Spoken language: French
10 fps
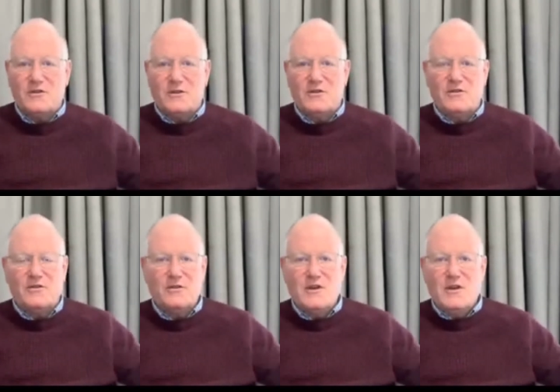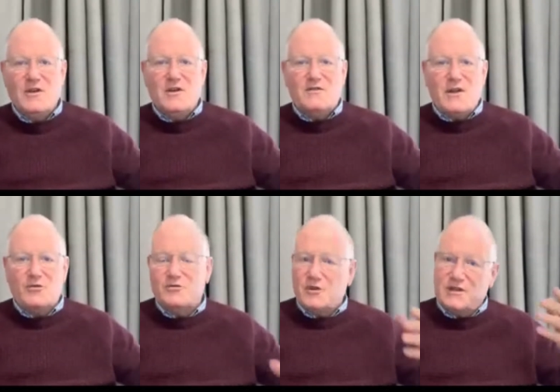euh, dans
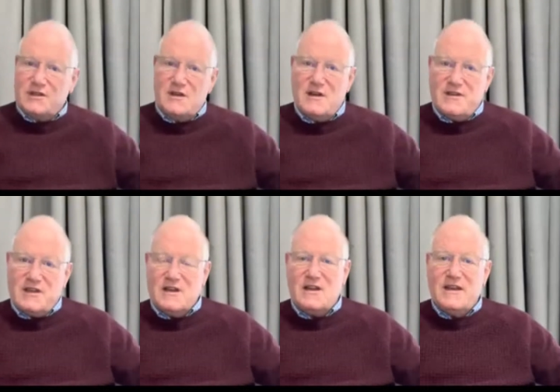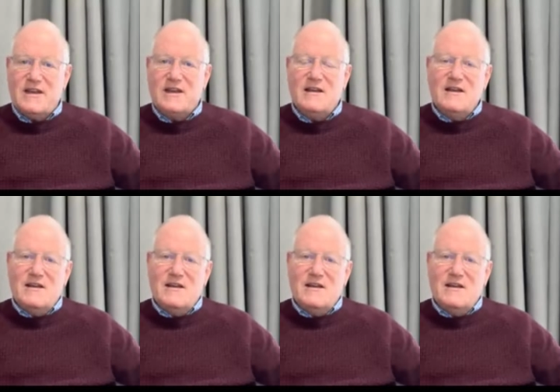notre temps avec Hitler.